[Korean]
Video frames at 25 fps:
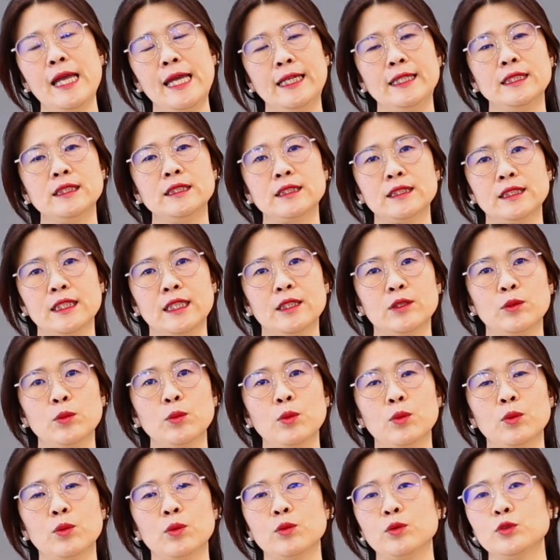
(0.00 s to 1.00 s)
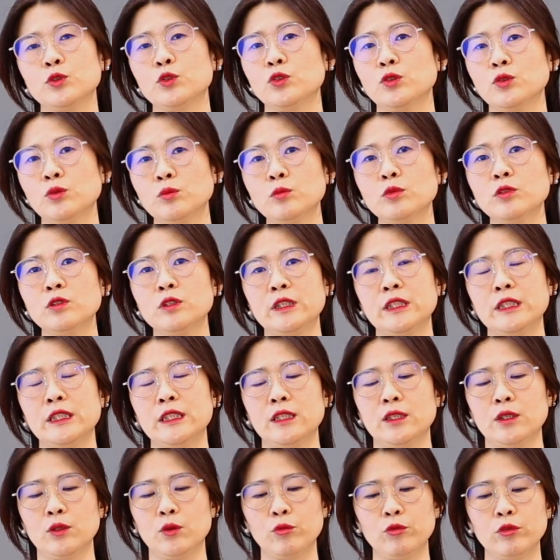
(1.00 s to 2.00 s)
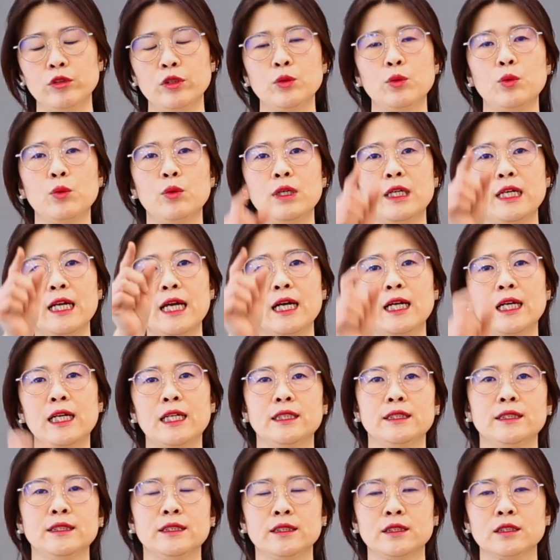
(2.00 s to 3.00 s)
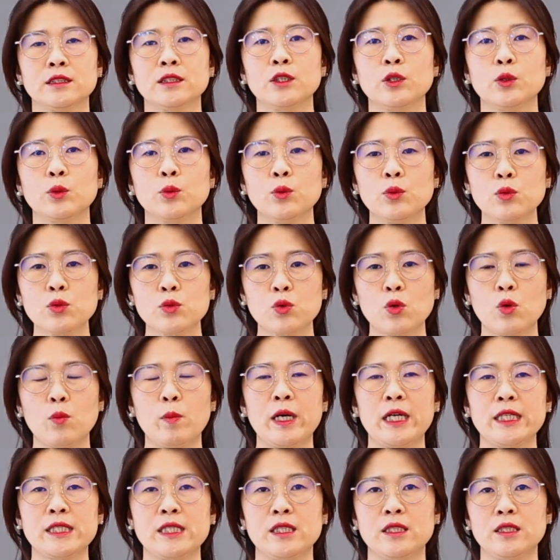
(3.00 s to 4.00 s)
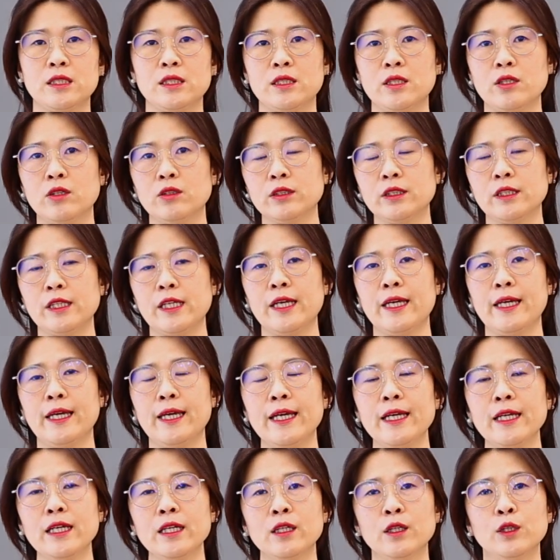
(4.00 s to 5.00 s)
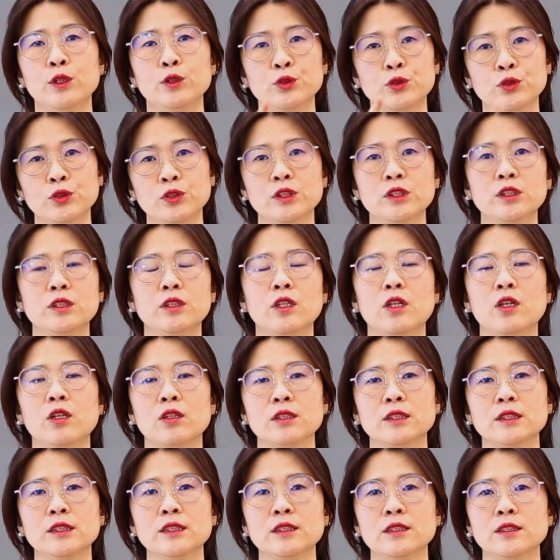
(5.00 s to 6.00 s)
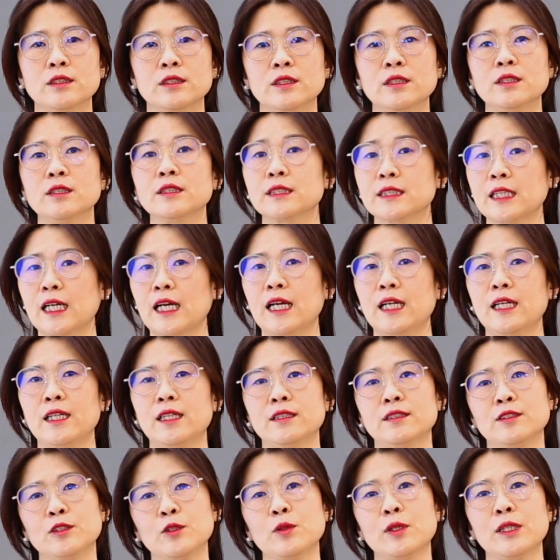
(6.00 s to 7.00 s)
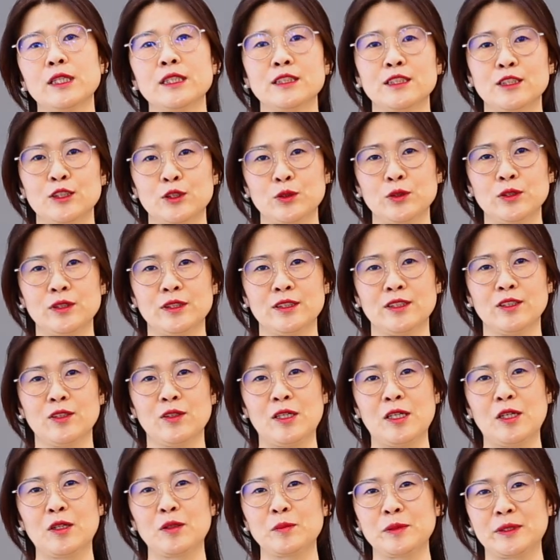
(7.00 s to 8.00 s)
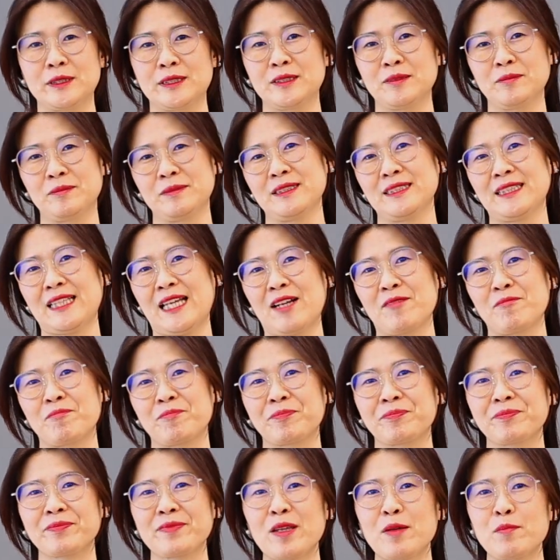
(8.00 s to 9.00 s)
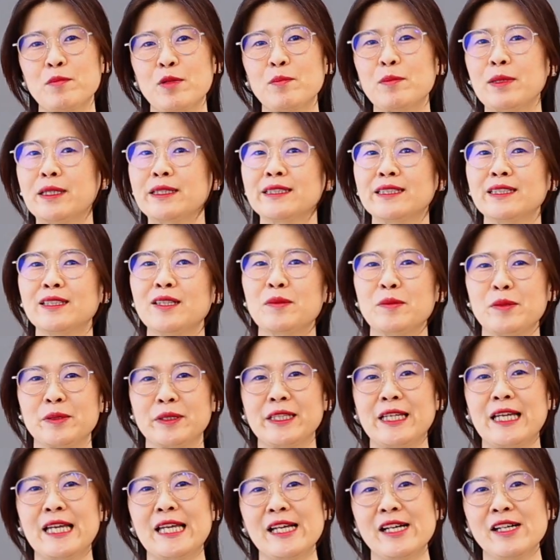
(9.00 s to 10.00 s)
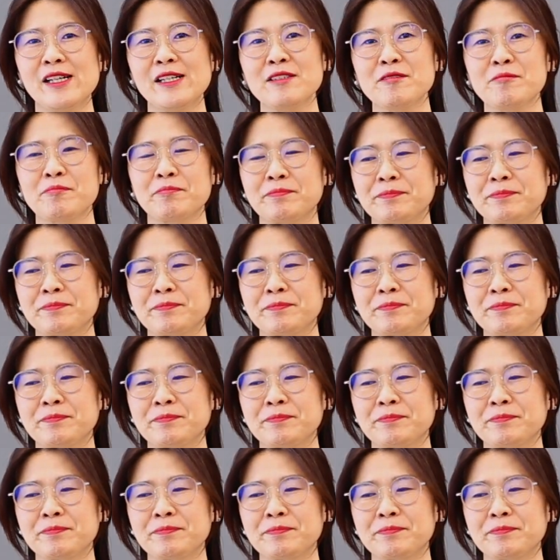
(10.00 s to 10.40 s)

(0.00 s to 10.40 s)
L자도 충분히 위로 올라가는 그리고 좁아지는 형태의 수직형을 잘 응용하실 수 있을 거라고 믿습니다. 한번 만들어 볼게요.